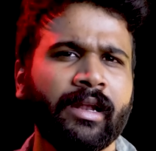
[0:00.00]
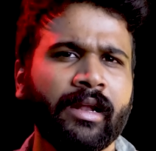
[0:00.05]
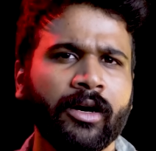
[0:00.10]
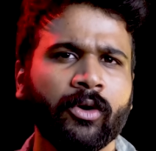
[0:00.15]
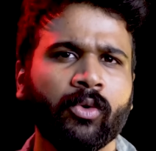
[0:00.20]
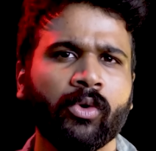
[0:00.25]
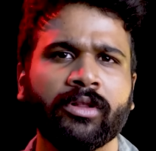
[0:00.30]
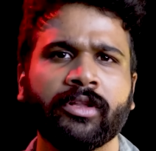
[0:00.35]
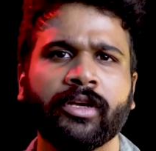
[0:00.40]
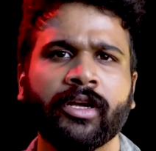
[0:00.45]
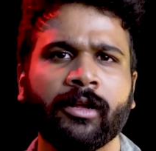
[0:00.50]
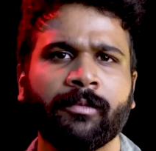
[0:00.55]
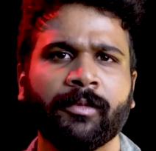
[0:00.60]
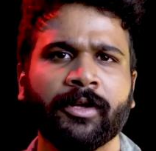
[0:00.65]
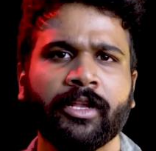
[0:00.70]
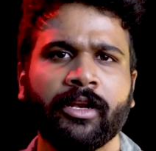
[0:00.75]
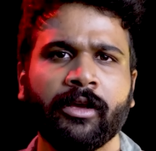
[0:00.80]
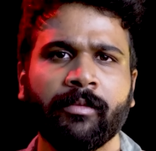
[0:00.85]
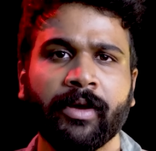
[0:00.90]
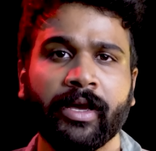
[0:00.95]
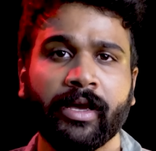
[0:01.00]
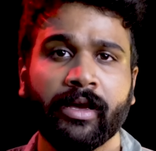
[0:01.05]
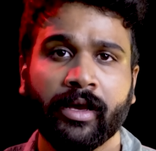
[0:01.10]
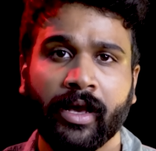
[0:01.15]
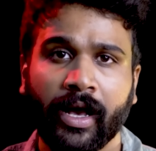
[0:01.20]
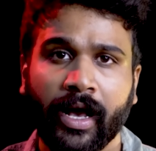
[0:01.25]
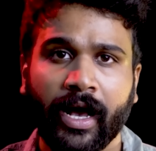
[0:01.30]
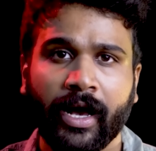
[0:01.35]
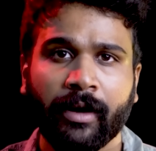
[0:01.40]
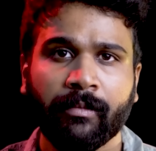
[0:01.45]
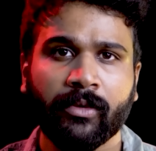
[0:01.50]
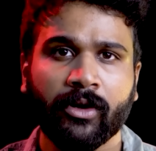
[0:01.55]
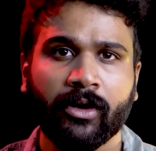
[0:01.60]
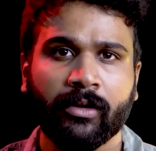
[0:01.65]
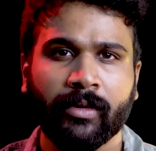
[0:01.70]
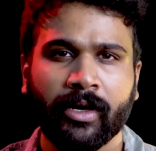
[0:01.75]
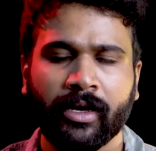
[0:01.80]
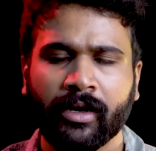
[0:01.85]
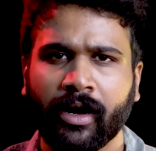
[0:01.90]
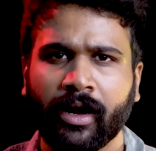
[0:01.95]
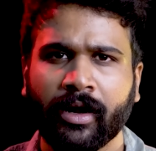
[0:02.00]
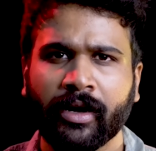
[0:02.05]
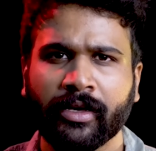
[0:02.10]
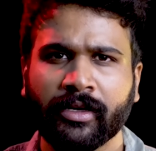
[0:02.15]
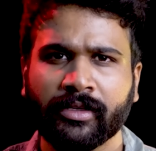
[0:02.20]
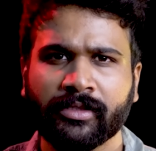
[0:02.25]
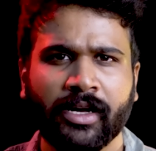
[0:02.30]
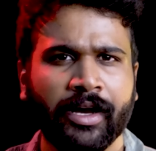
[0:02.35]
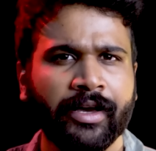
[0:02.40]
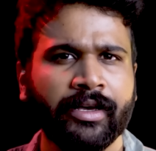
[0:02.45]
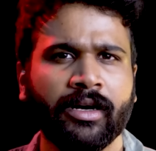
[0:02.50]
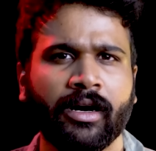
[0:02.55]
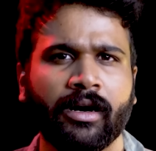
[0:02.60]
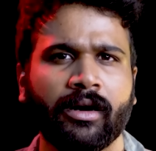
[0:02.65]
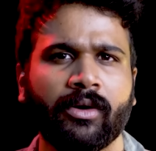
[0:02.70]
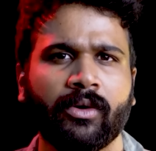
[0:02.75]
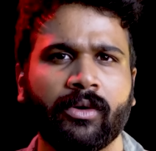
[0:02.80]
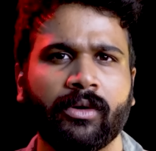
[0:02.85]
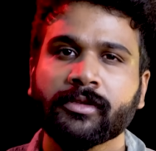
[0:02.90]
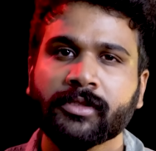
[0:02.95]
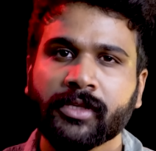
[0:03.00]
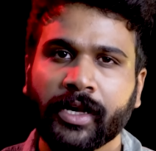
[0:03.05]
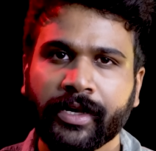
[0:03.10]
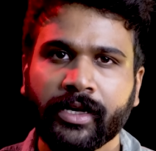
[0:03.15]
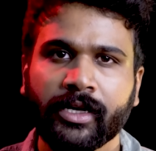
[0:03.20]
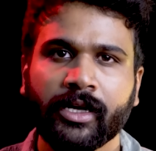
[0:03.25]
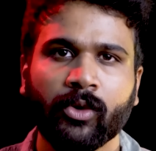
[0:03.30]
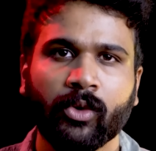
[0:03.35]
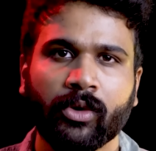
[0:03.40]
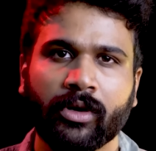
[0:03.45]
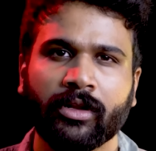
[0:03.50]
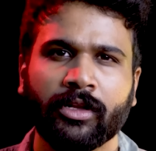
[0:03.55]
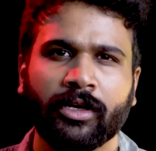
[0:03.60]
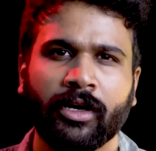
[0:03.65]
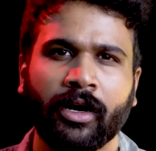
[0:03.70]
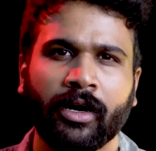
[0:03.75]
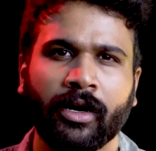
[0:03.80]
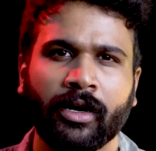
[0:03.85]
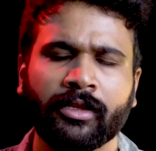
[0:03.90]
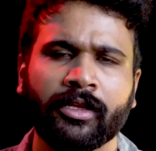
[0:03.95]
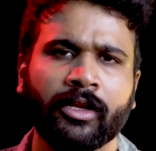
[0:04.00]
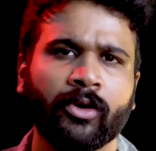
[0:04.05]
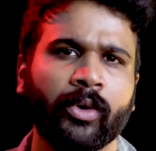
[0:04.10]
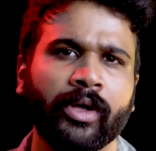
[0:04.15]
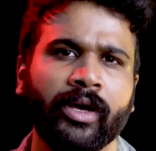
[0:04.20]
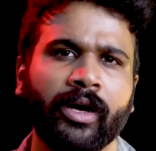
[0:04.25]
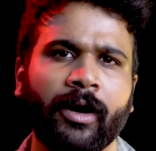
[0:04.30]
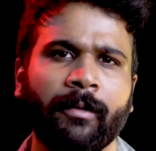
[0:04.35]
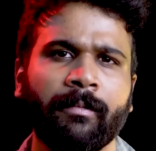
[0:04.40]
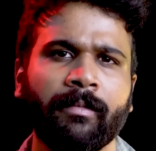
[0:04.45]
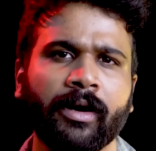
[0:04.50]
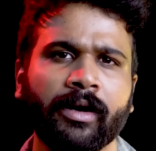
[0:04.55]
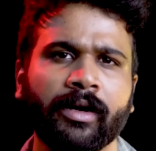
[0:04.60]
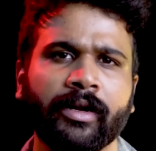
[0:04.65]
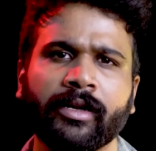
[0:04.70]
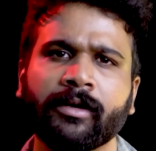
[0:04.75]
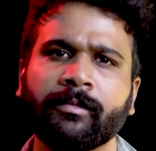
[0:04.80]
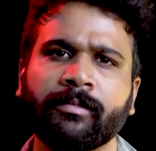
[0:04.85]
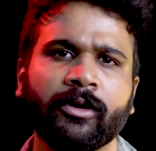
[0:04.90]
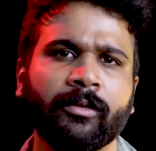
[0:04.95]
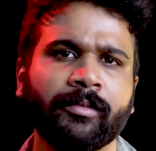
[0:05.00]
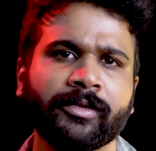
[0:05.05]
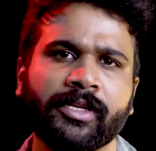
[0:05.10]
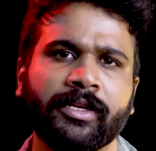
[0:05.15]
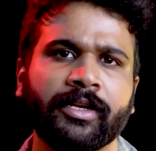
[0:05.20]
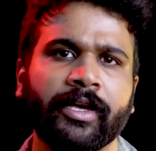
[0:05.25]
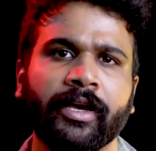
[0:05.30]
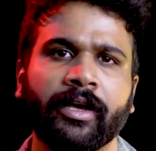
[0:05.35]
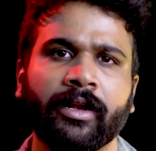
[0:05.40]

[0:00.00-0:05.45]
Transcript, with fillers: எல்லா குழந்தைகளும் மாதிரியுமே ஆம்பருமே அன்னைக்கு சாயங்காலம் சைக்கிள் ஓட்டுறதுக்காக தன்னுடைய அம்மா கிட்ட பெர்மிஷன்